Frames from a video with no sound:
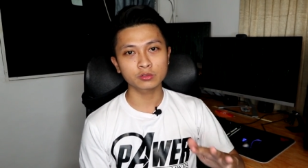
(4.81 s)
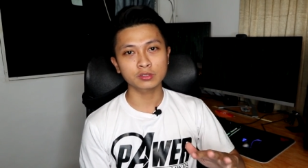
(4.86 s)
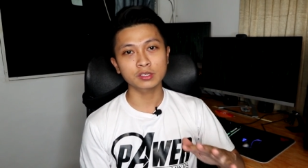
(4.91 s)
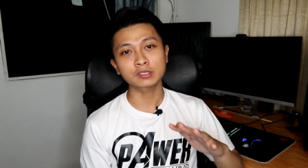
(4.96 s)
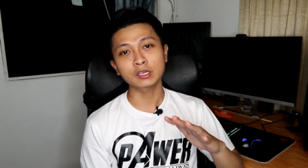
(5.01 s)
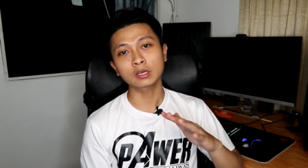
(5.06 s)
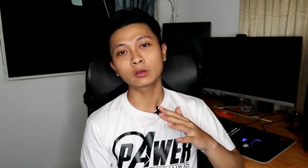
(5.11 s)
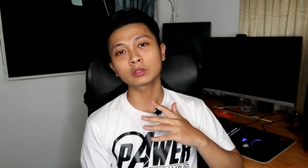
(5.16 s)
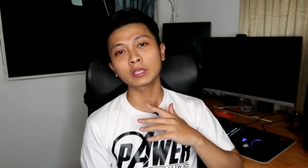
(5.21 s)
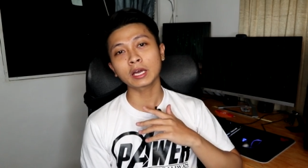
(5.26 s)

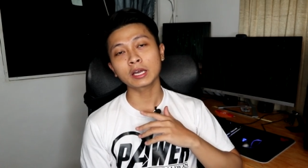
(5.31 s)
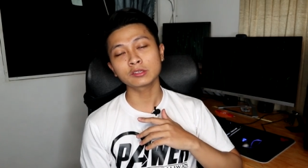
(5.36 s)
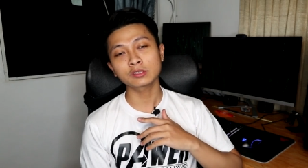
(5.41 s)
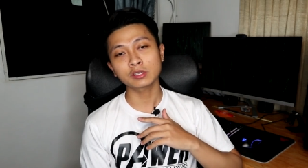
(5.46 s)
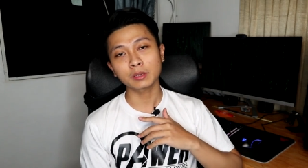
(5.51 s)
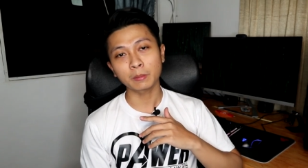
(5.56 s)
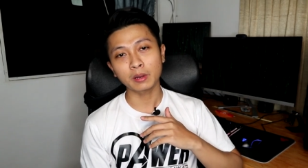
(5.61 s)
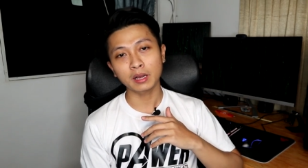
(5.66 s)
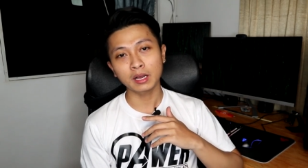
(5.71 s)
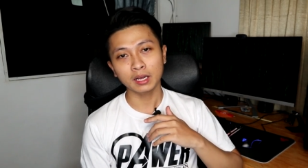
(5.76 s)
sasagot tayo
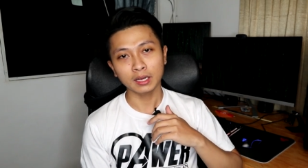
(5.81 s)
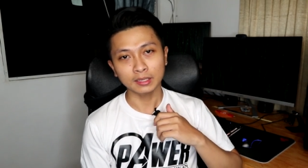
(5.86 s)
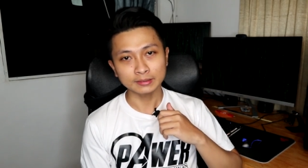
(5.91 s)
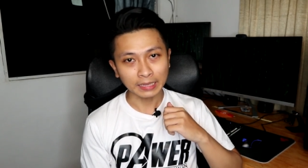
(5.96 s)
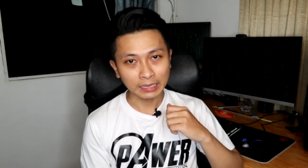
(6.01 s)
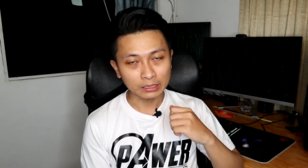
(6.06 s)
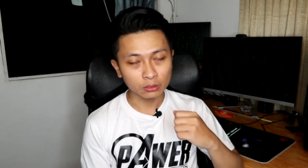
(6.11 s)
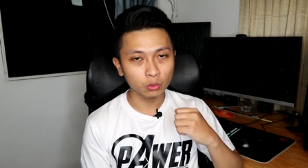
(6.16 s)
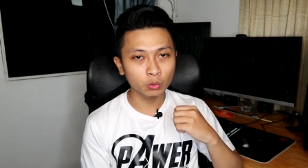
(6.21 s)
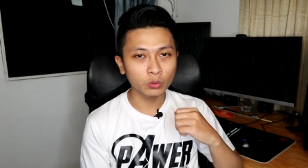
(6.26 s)
sa mga
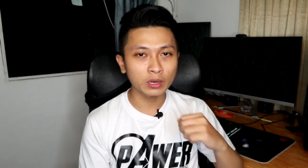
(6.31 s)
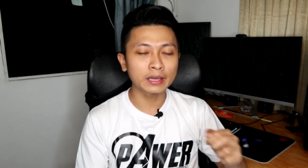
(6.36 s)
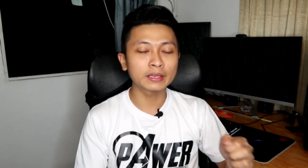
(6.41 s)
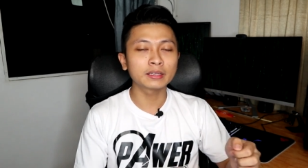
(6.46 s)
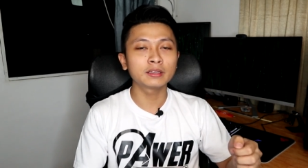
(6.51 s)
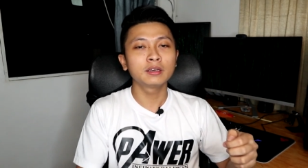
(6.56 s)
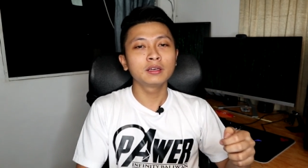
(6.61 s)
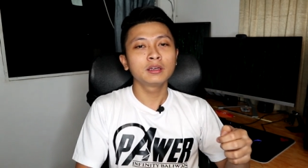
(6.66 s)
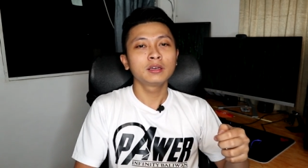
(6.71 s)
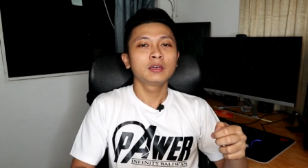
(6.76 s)
katanungan